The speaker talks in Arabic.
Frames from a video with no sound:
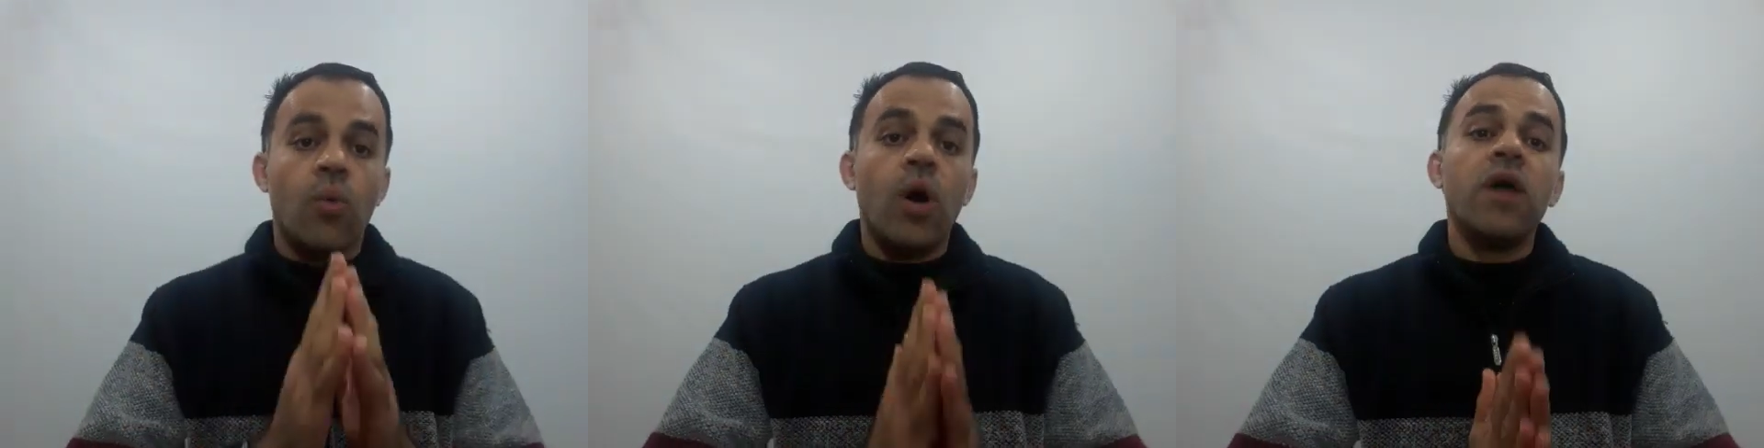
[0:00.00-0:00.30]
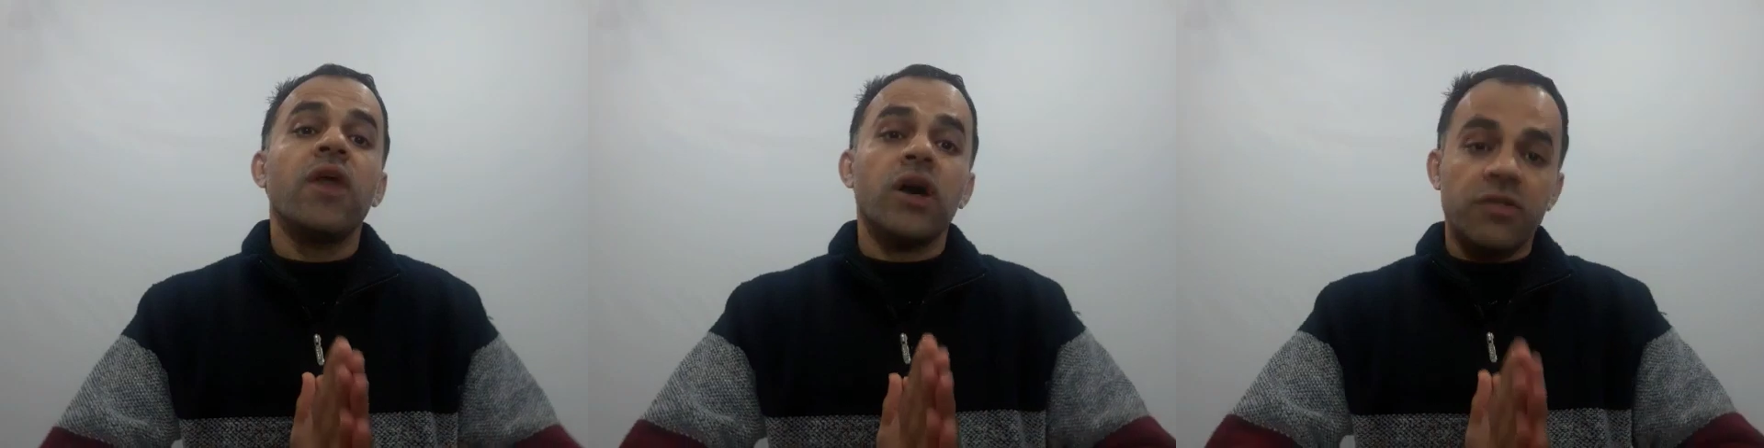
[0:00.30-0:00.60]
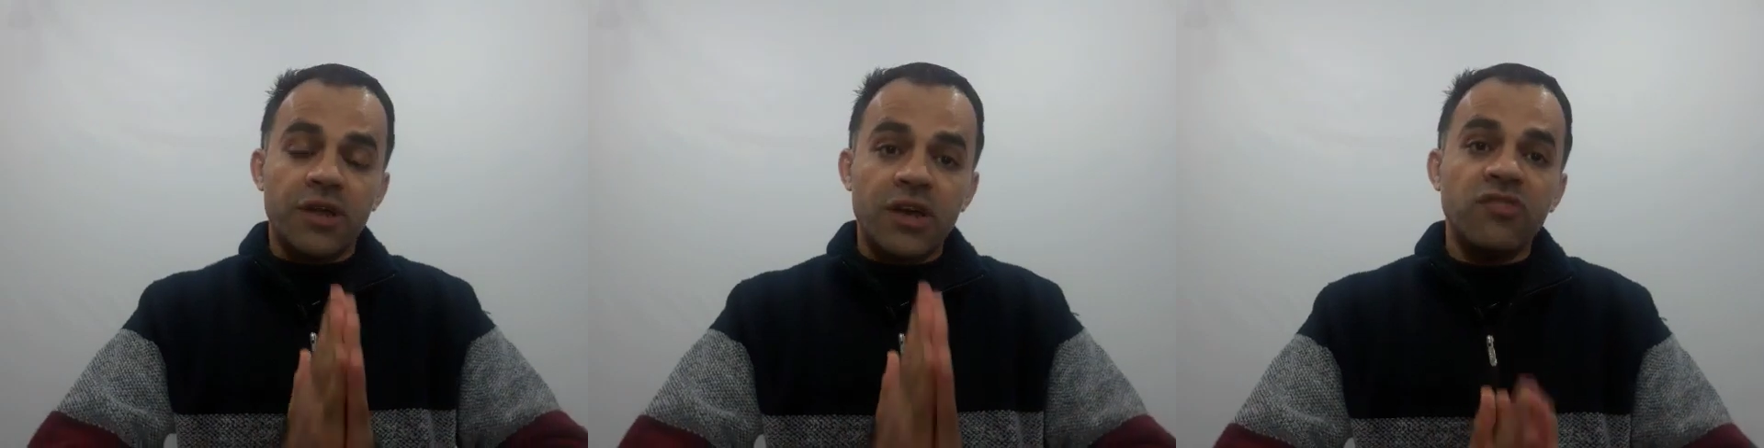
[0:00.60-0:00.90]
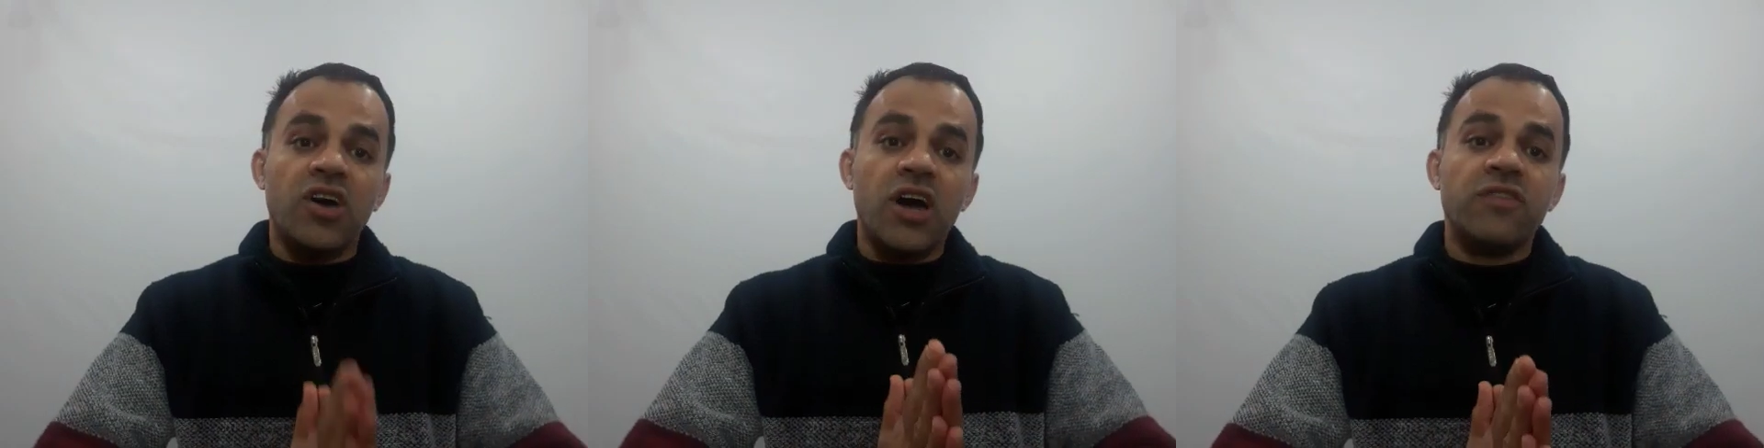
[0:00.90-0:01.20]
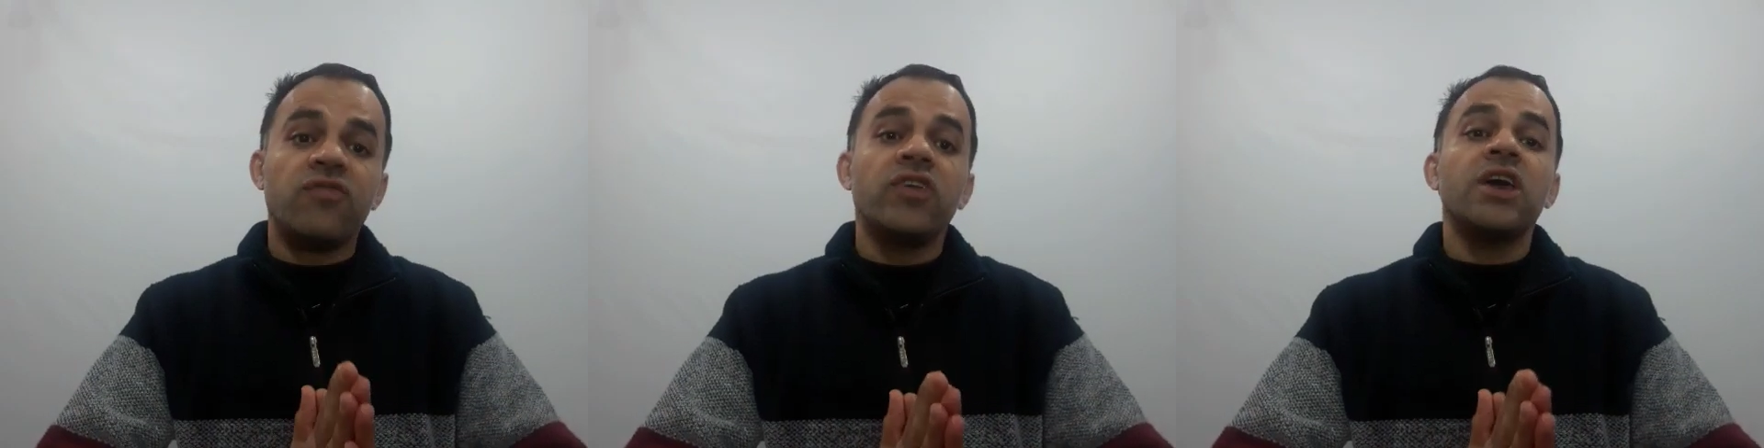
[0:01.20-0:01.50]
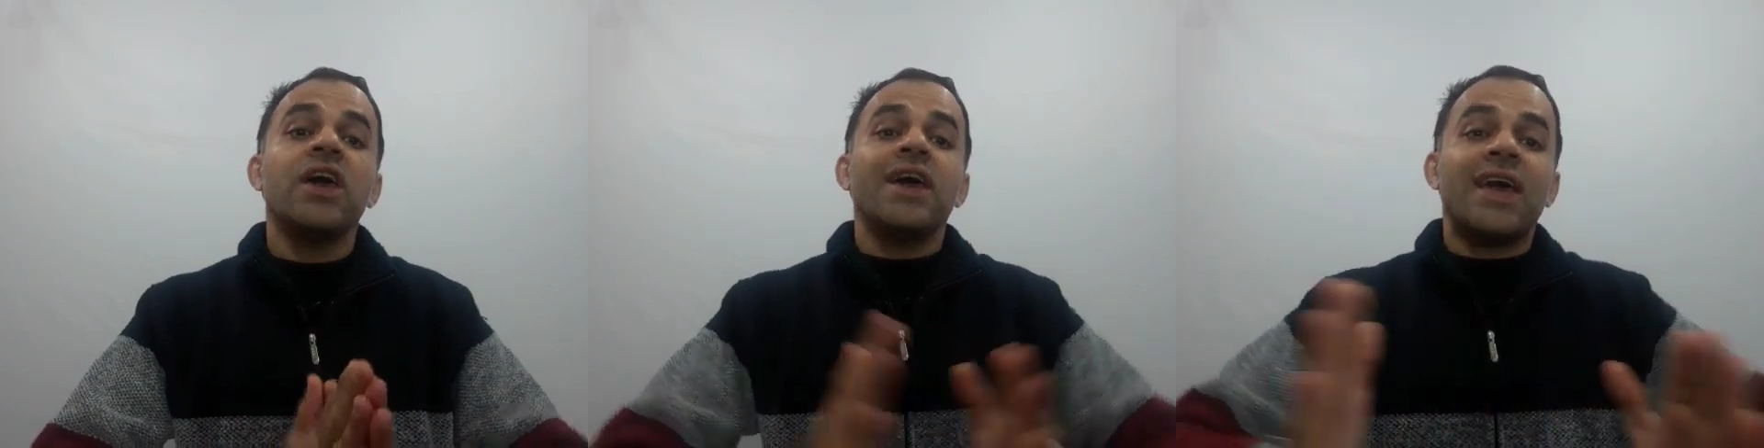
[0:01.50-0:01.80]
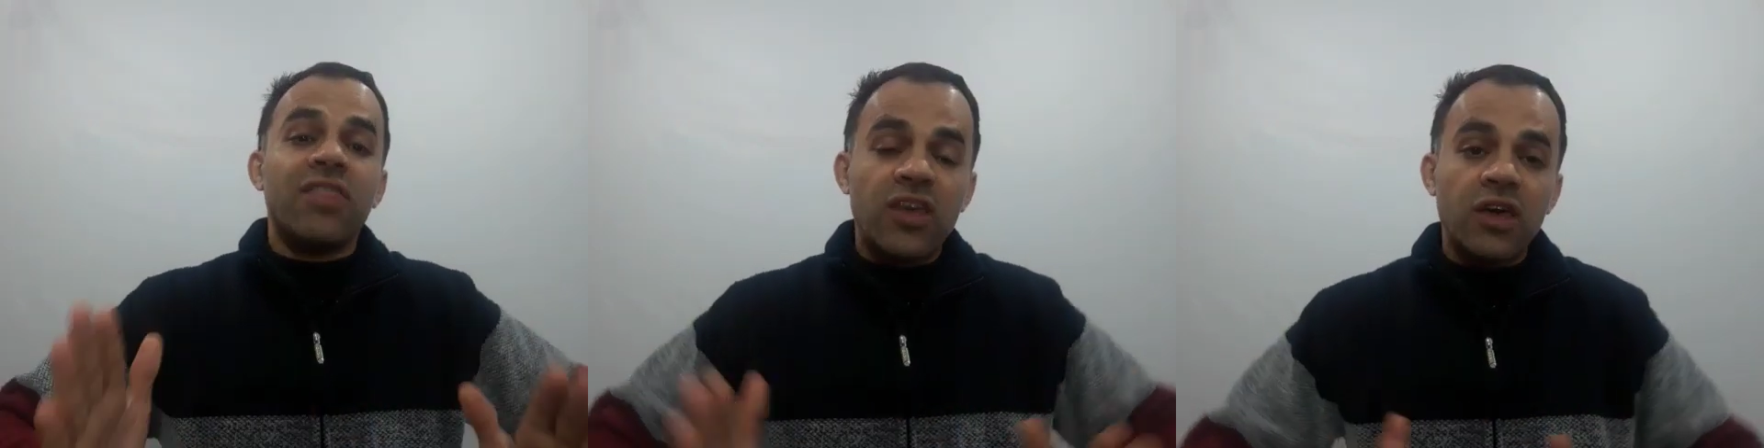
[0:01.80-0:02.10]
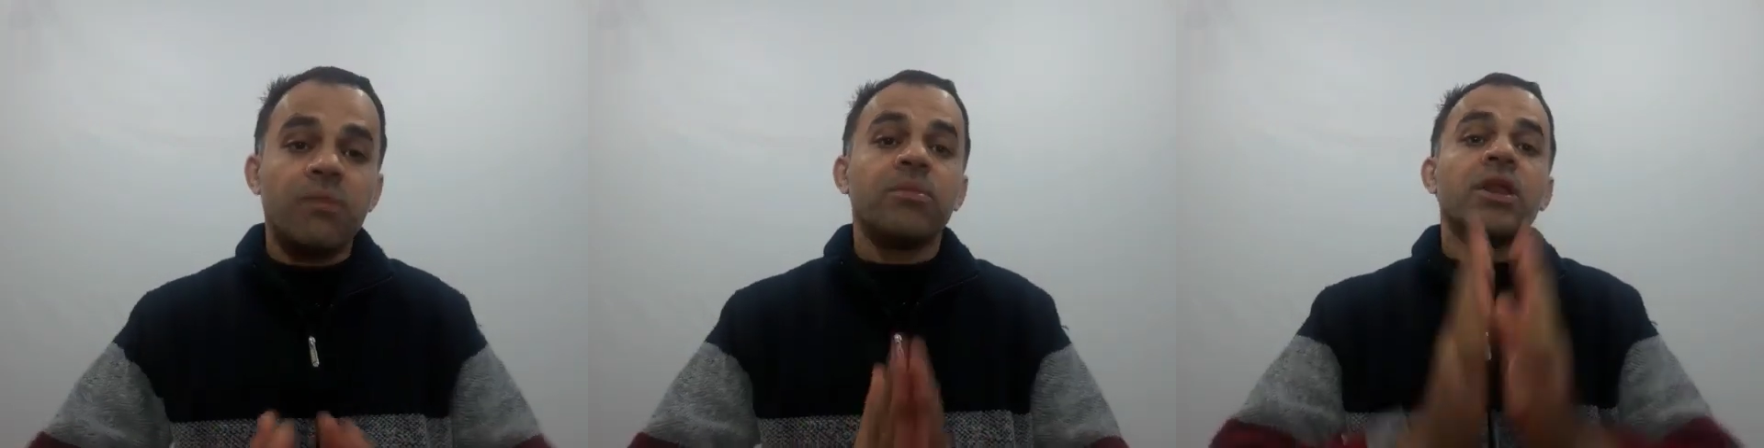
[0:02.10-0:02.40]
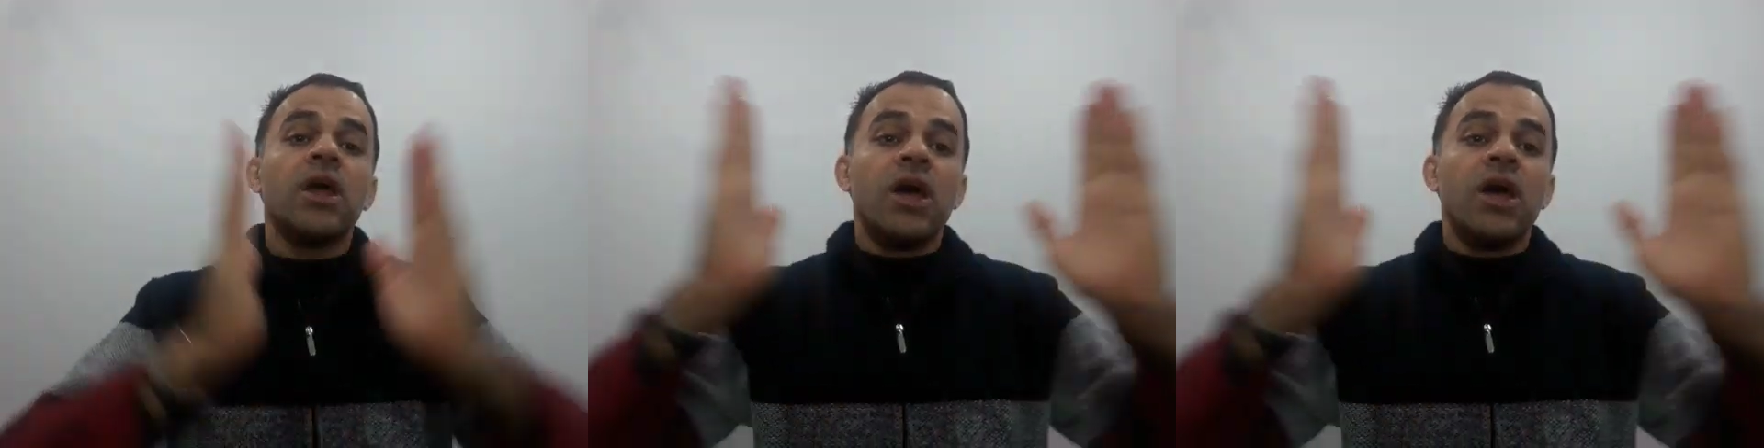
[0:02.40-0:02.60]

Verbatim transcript: وهذا أيضا نجحت في كثير من